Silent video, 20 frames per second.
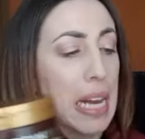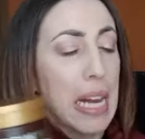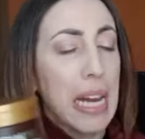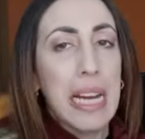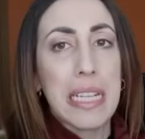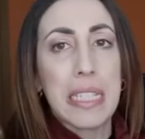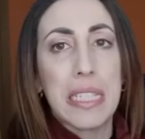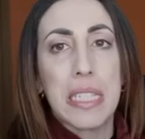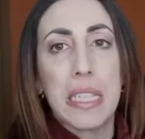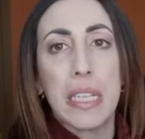
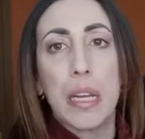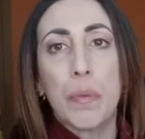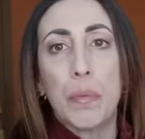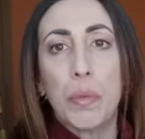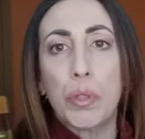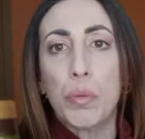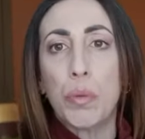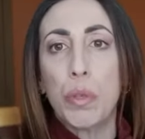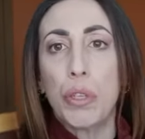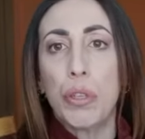Así que
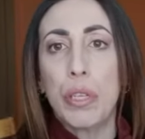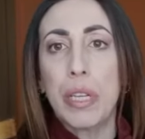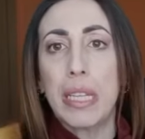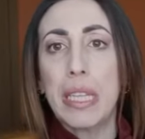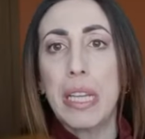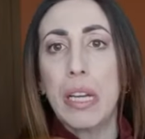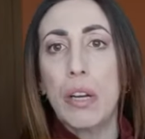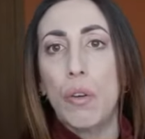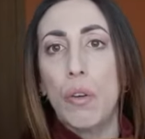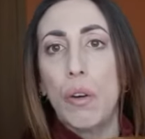pues bueno, ya
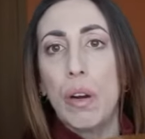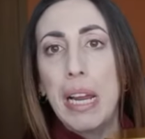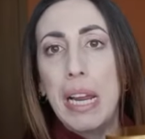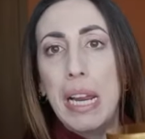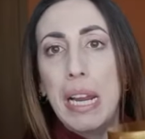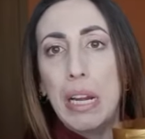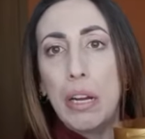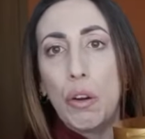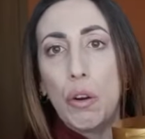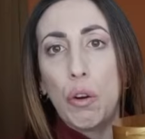tengo
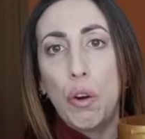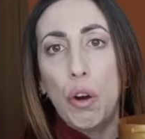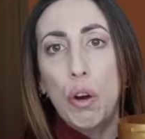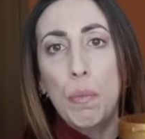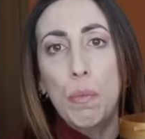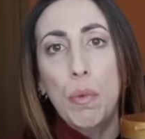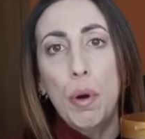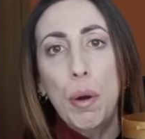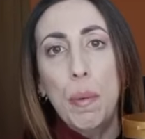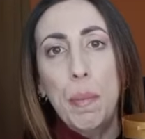el
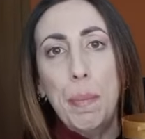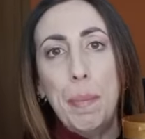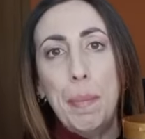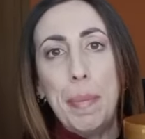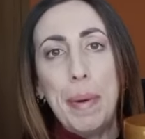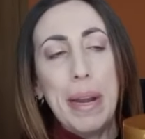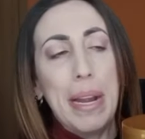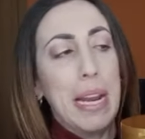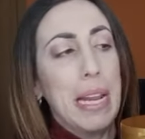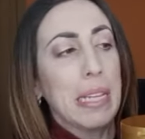combo
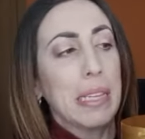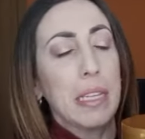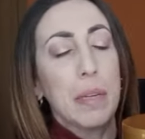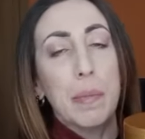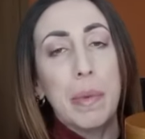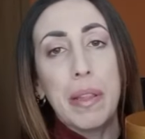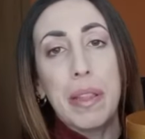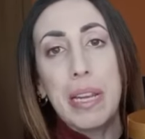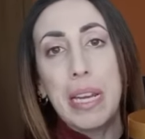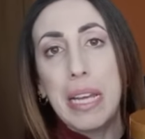para el
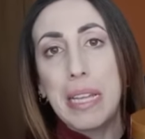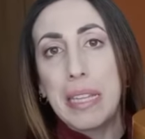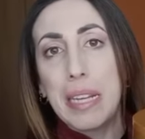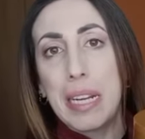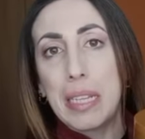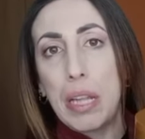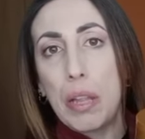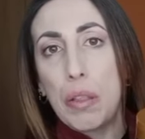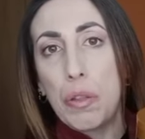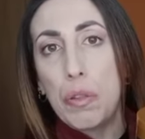tema de la
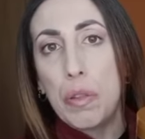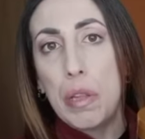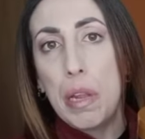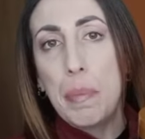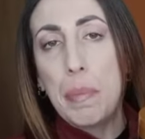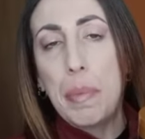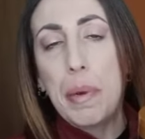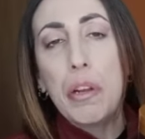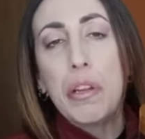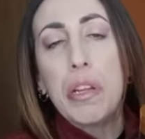hidratación del
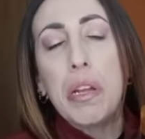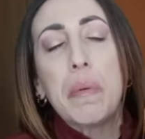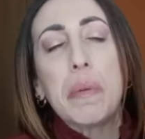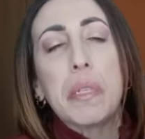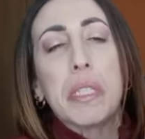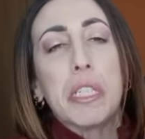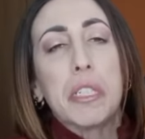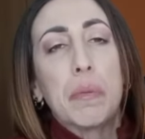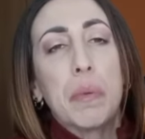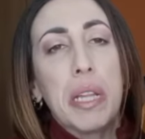pelo y a ver
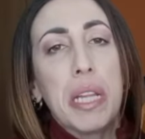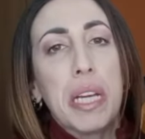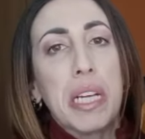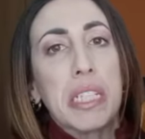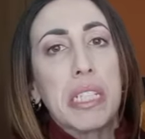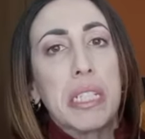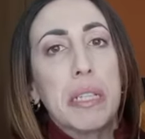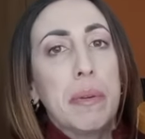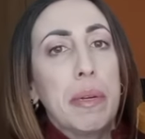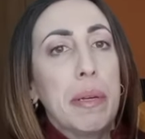si es verdad que
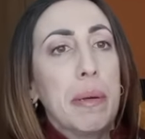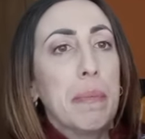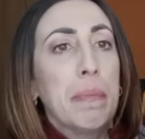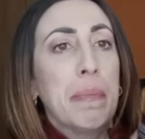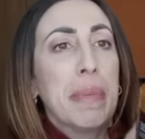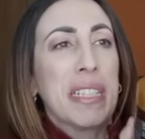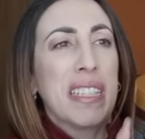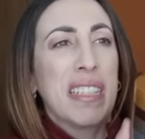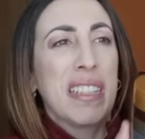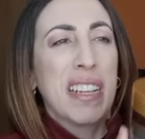se ve
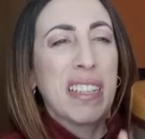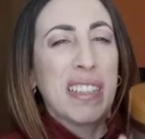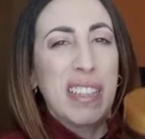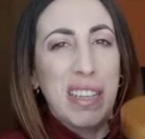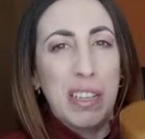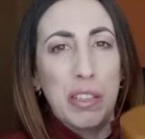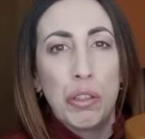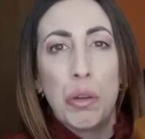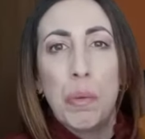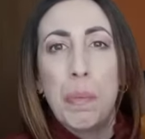más
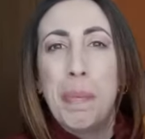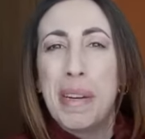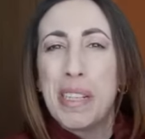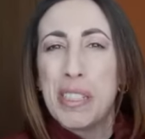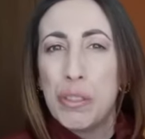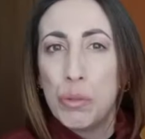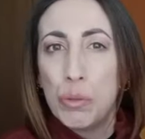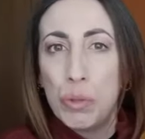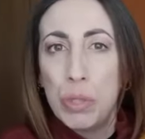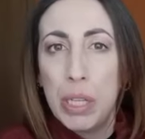hidratadito, más
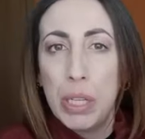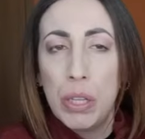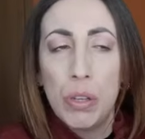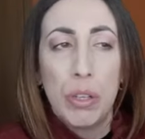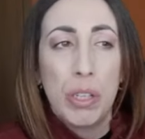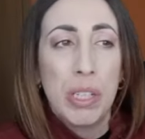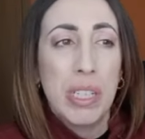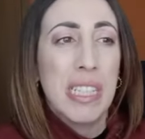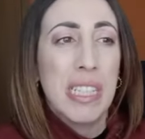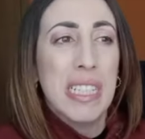
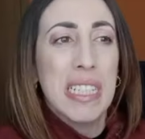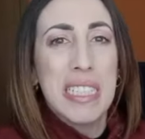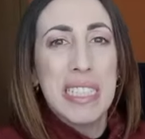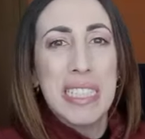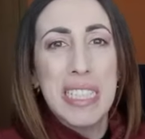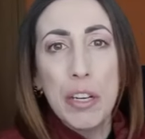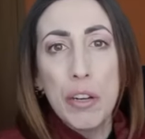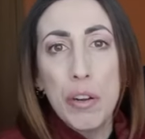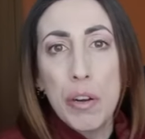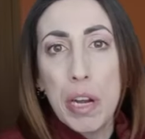nutrido.
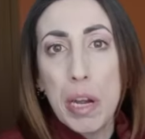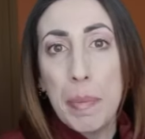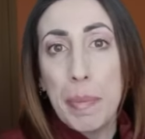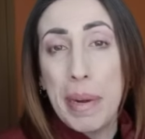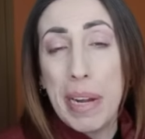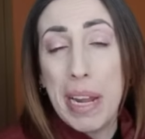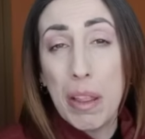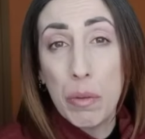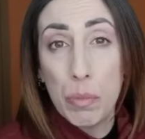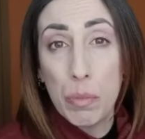Ya lo he
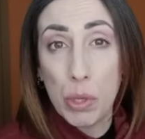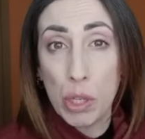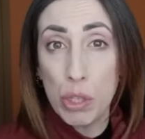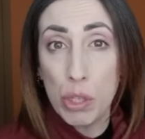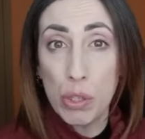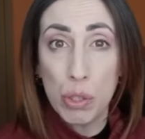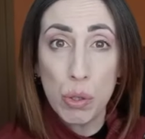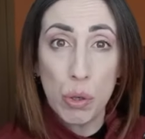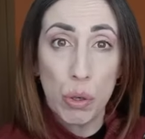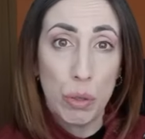reparado porque
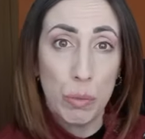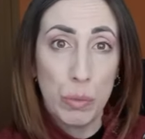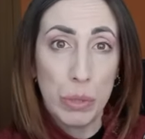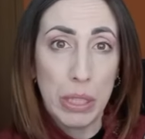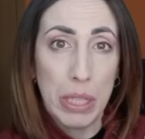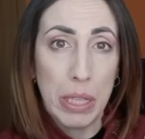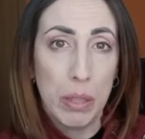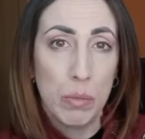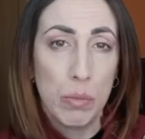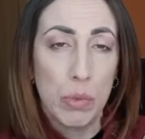yo os lo he
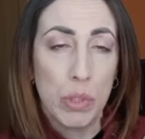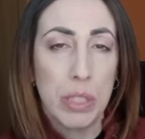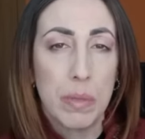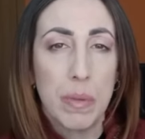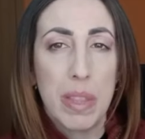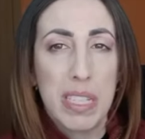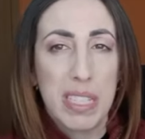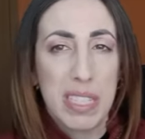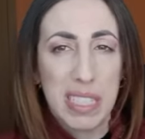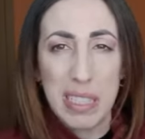comentado muchas
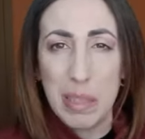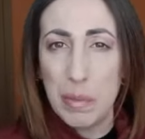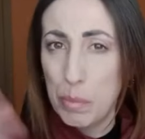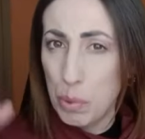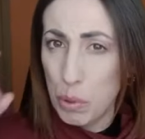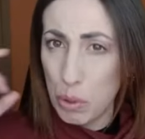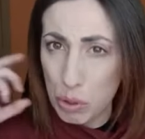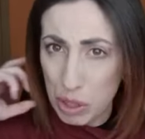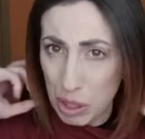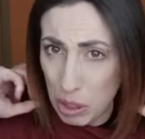veces que
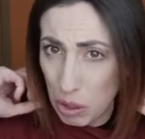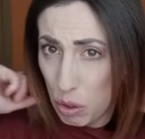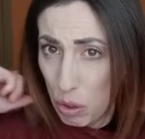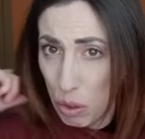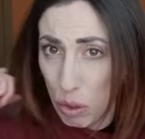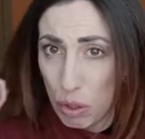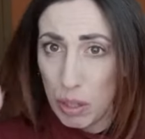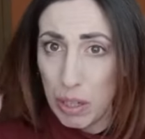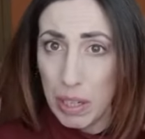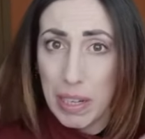tampoco
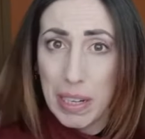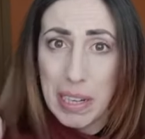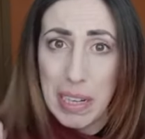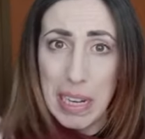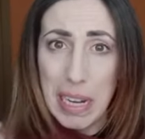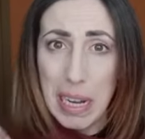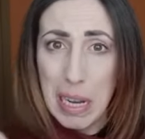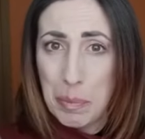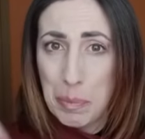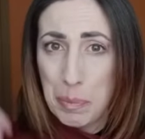tengo
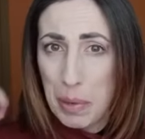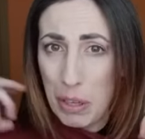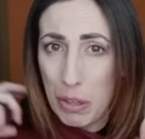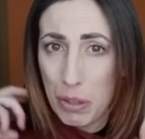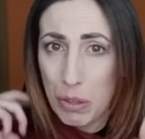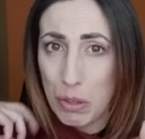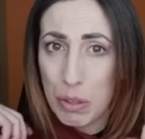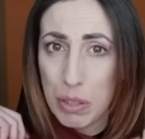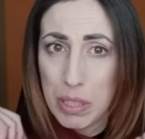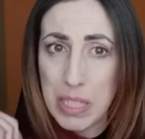el
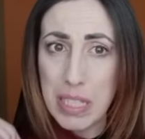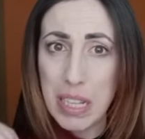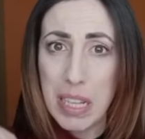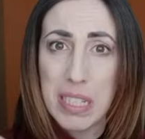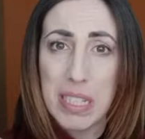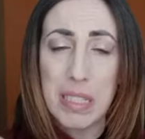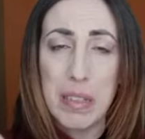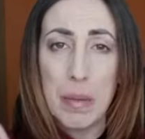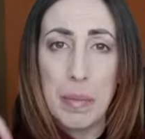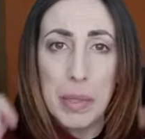pelo
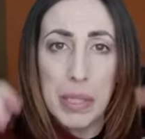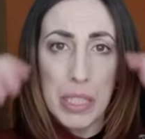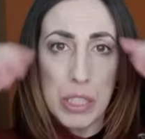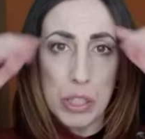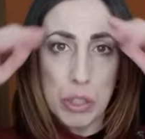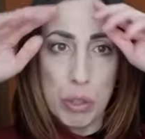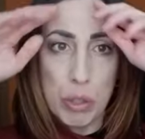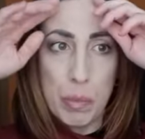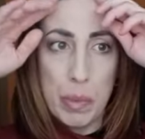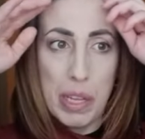excesivamente
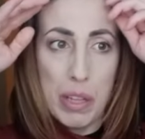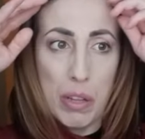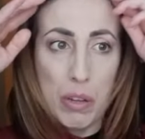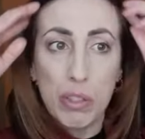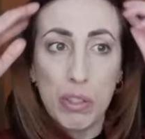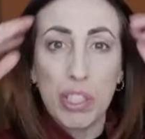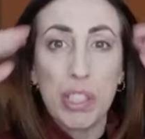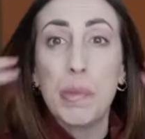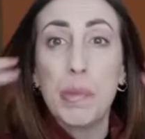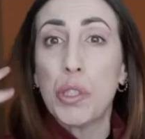estropeado,
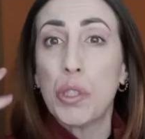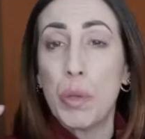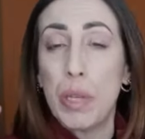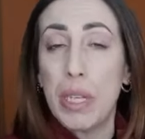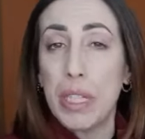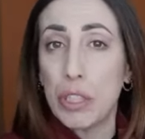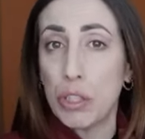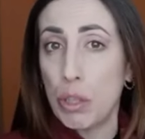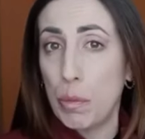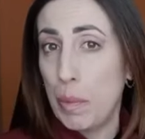no se me suele
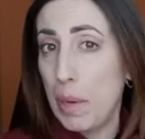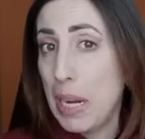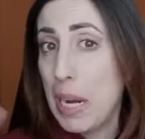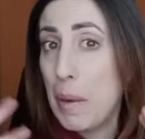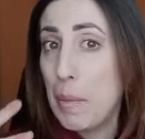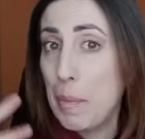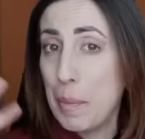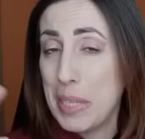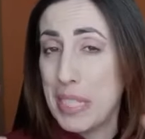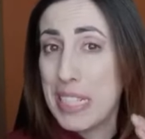estropear
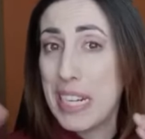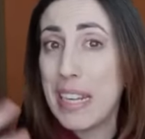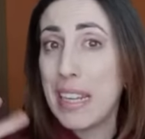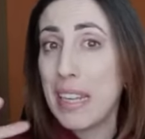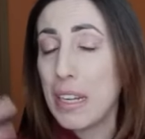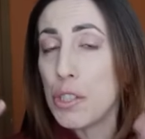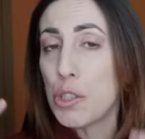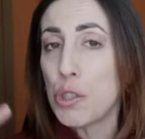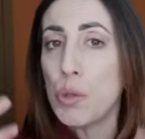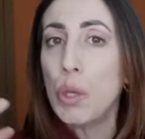a pesar de
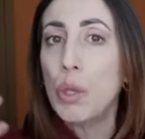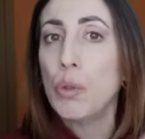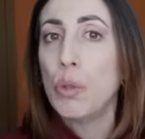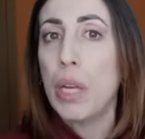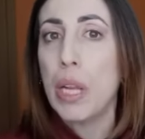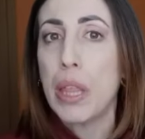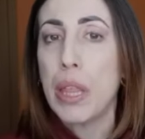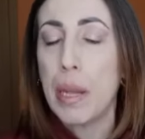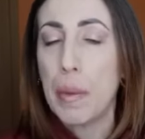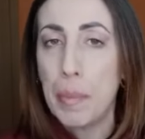que suelo
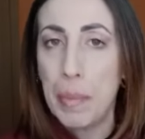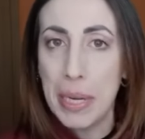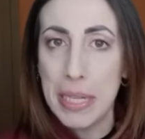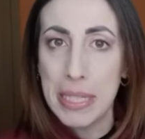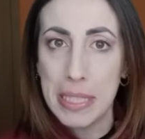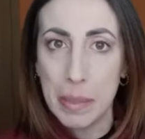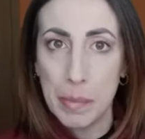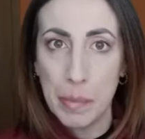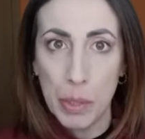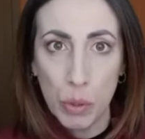utilizar
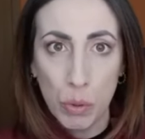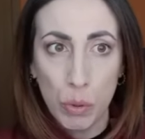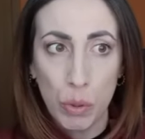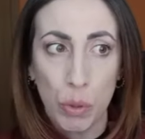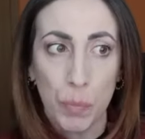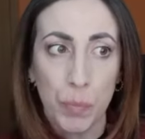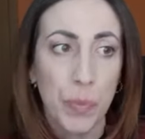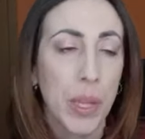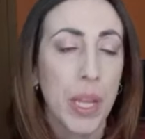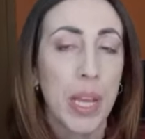plancha a
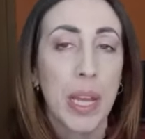menudo.